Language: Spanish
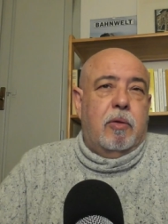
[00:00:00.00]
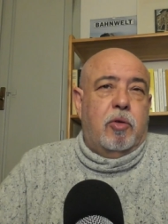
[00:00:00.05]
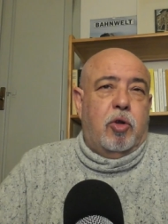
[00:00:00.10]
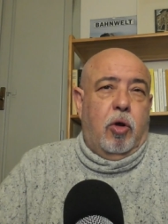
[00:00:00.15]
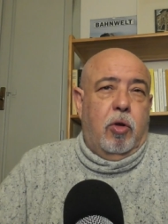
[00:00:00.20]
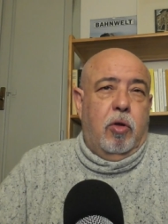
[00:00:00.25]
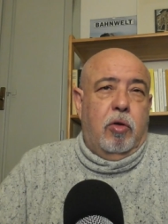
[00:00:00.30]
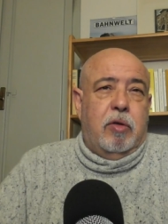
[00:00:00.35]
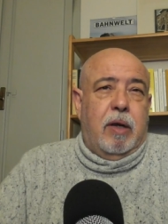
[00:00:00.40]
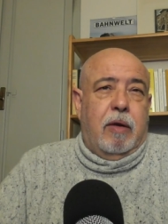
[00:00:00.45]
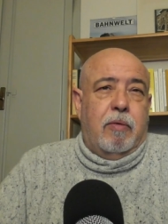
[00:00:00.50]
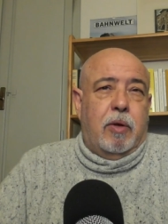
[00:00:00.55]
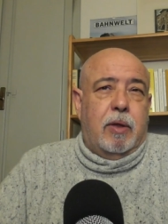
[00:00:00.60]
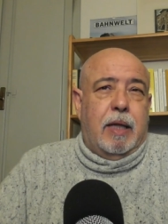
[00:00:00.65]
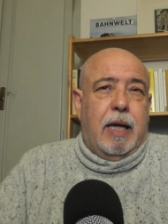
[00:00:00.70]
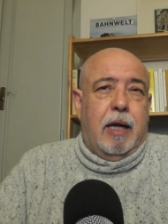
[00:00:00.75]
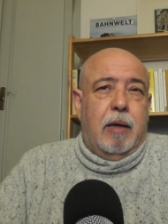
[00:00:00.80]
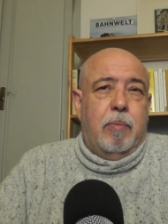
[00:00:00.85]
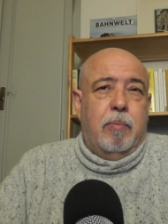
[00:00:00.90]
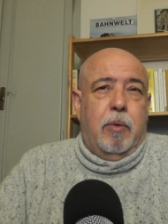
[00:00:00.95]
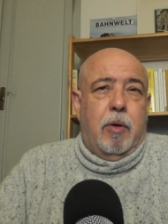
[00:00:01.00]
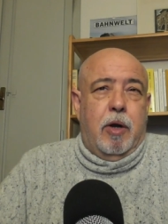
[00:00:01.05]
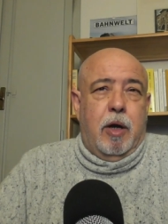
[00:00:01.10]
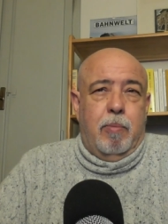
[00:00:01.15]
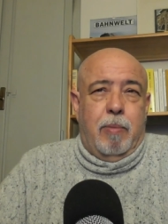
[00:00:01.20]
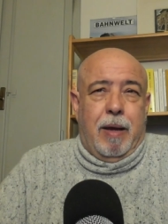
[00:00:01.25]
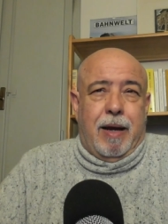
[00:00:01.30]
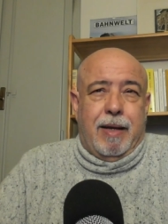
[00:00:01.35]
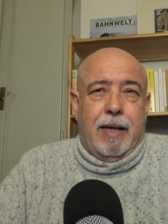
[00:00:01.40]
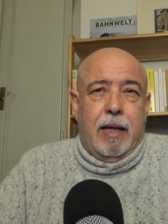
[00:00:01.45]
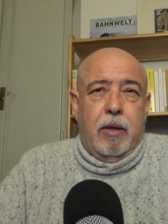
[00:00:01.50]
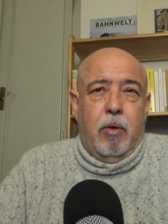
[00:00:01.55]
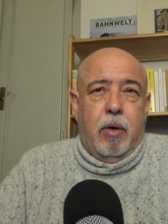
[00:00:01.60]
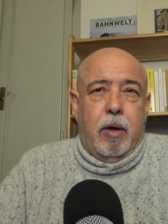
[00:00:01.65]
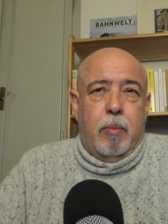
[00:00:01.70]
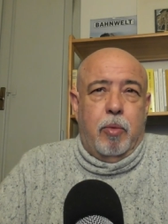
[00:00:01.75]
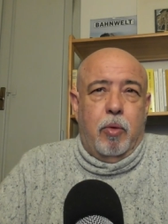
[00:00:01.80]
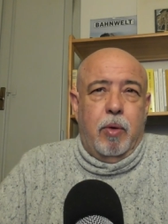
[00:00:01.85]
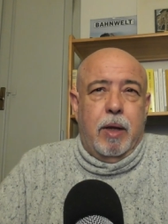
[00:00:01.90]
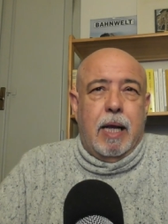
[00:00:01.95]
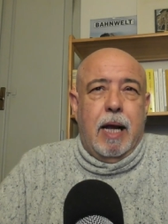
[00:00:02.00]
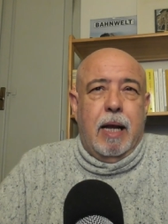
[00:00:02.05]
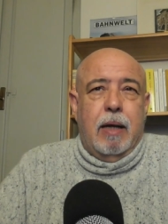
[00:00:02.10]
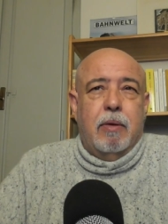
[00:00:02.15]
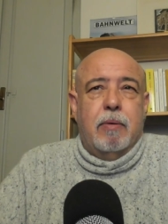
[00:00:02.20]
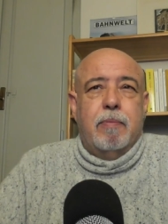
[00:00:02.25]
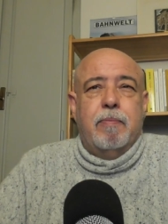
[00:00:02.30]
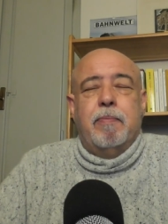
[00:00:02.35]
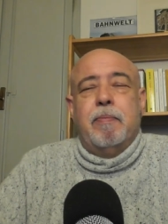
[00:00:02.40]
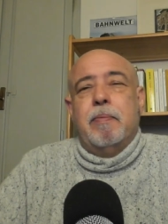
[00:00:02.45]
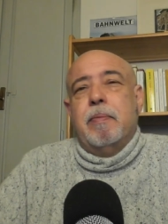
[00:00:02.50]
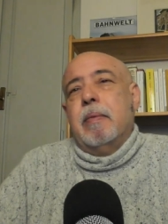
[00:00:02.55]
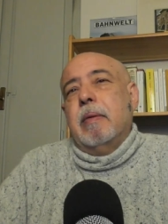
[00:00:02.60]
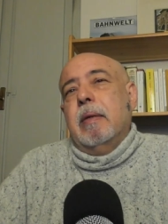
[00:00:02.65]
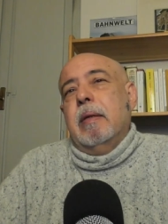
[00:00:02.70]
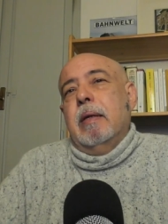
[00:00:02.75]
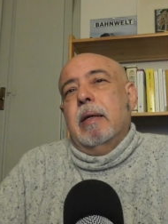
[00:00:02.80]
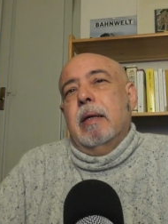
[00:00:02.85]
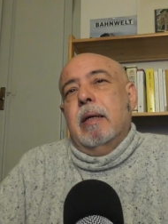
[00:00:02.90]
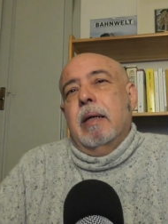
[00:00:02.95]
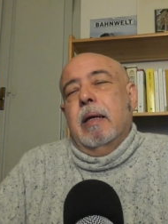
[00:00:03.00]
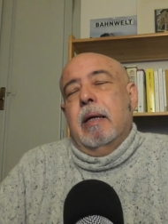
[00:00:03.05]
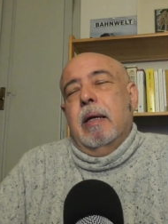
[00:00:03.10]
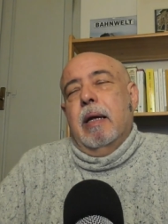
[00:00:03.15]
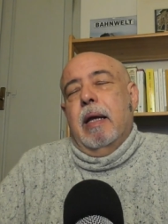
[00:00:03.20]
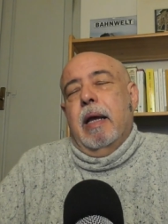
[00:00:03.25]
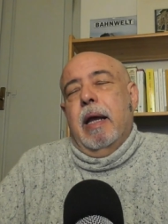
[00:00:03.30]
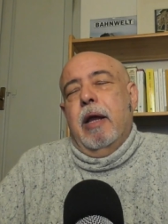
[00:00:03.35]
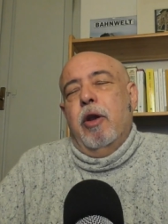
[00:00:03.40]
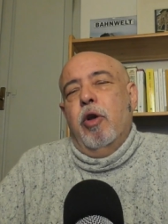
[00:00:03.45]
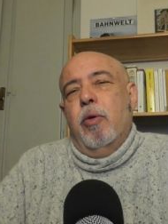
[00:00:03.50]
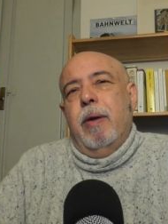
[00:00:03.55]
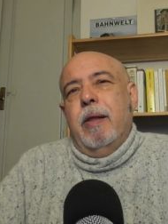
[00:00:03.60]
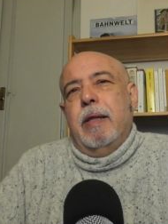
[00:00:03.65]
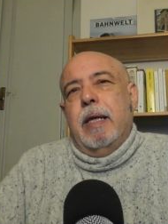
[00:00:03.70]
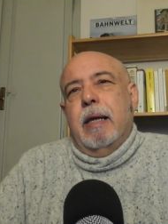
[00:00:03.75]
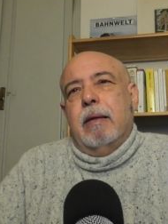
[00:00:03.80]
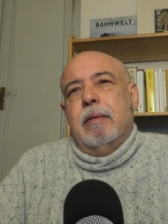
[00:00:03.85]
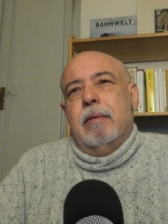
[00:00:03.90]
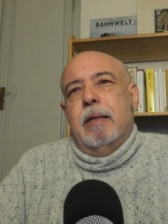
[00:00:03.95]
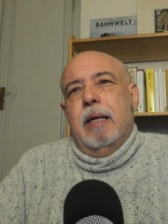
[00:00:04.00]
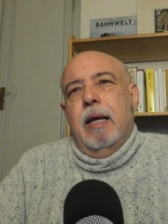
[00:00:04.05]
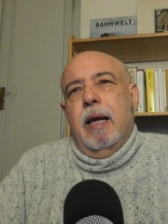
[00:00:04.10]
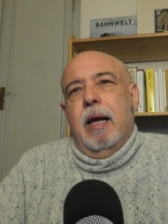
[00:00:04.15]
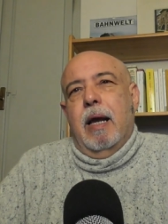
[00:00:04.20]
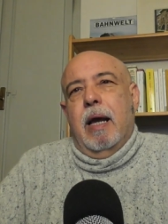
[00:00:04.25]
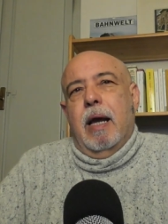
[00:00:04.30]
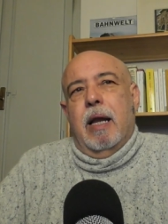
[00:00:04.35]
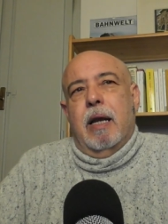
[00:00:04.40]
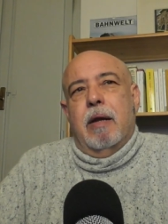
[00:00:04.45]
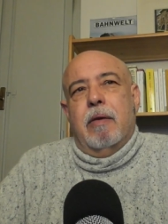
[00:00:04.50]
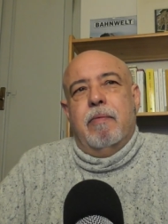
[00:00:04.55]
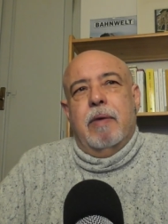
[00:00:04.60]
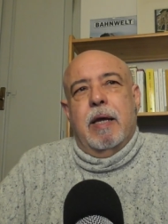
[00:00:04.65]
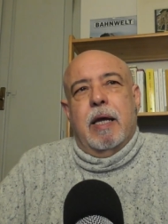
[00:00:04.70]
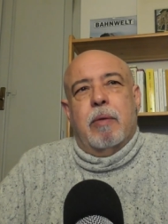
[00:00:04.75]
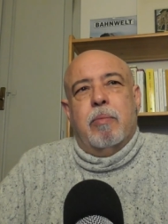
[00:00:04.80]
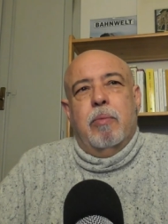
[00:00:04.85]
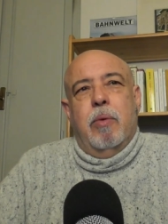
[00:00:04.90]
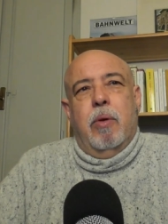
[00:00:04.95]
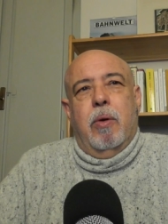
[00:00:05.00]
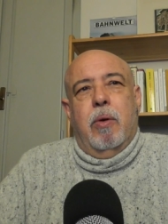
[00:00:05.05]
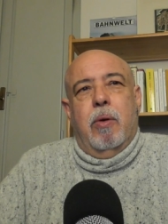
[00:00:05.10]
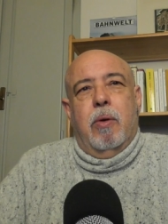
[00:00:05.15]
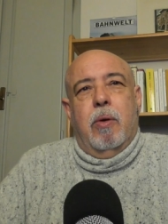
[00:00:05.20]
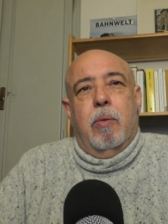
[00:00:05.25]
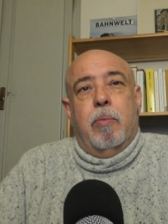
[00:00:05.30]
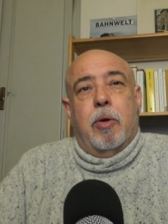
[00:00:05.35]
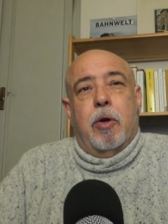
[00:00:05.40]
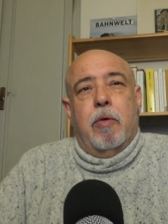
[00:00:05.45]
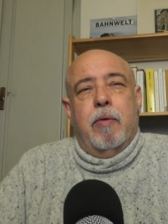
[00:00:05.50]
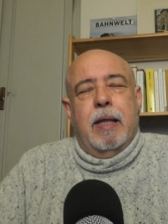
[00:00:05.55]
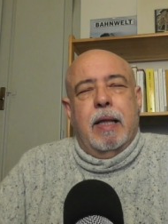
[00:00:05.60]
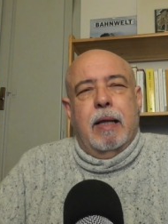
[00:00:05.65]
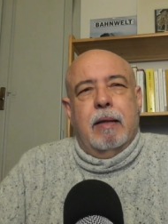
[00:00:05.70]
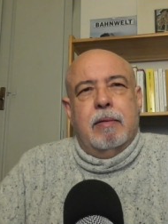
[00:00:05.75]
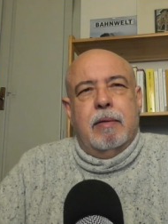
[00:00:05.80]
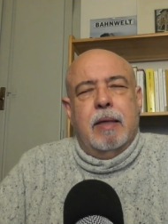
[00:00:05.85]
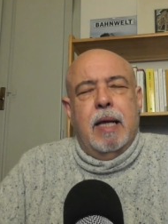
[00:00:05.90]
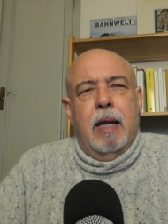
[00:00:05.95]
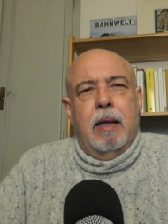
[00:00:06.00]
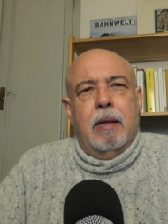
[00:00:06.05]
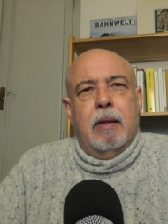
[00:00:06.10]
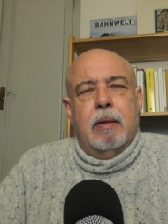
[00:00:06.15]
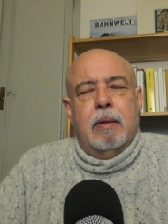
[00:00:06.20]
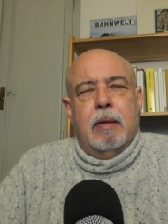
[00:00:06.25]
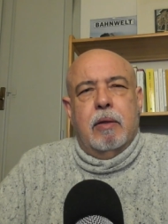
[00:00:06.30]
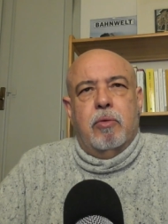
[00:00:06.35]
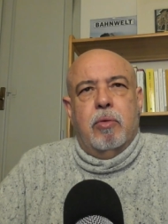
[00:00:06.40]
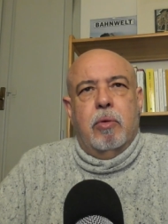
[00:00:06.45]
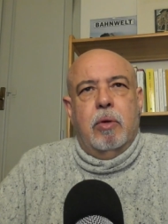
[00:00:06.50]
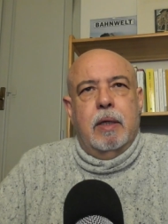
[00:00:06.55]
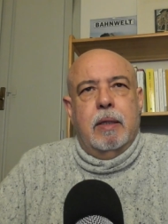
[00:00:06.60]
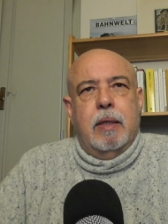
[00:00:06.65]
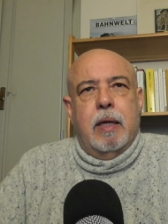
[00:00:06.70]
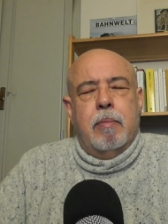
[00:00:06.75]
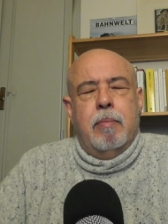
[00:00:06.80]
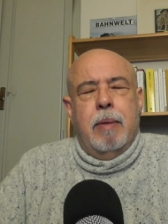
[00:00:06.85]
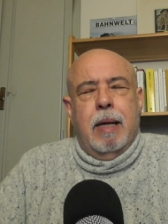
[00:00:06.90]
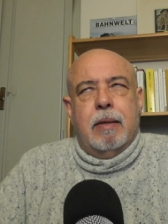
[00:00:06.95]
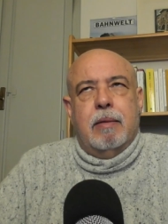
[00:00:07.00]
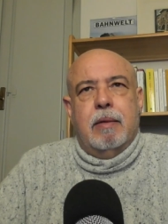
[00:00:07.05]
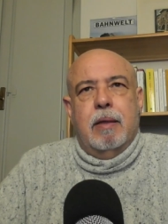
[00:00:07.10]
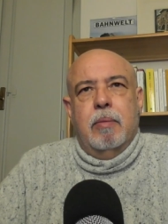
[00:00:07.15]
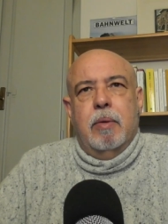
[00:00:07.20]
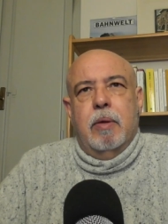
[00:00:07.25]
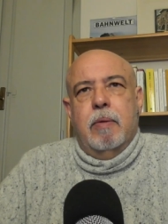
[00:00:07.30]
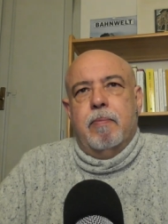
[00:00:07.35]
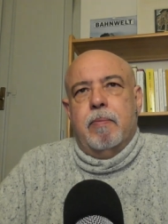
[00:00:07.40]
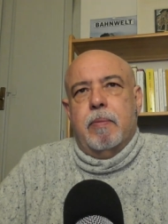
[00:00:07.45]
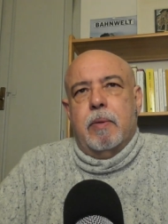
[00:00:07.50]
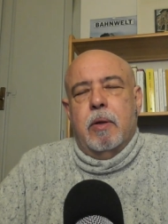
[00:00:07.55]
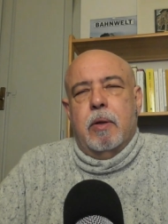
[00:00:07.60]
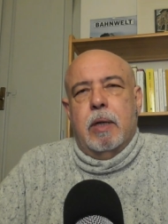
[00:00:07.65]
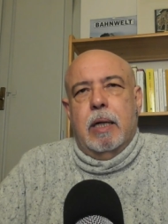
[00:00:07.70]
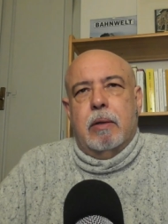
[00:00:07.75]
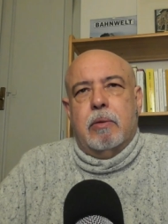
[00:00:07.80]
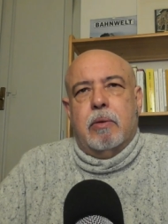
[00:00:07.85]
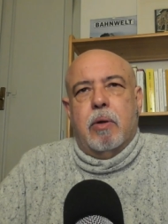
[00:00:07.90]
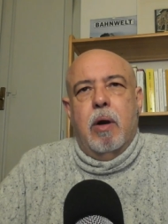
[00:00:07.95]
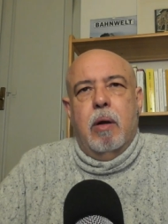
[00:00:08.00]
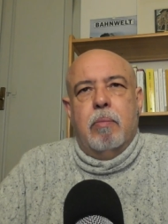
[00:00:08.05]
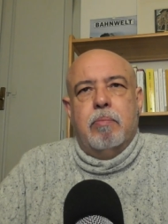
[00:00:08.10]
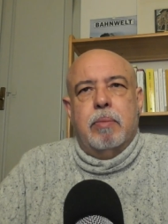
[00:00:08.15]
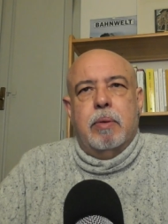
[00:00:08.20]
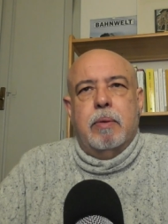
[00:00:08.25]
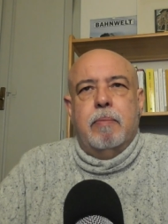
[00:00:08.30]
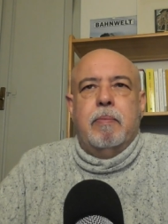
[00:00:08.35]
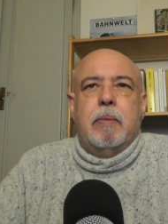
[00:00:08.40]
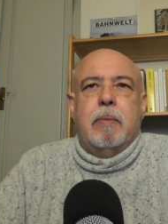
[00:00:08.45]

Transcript: todos a votar por el Partido Republicano, en obediencia al verbo providencial de su líder máximo, Donald Trump.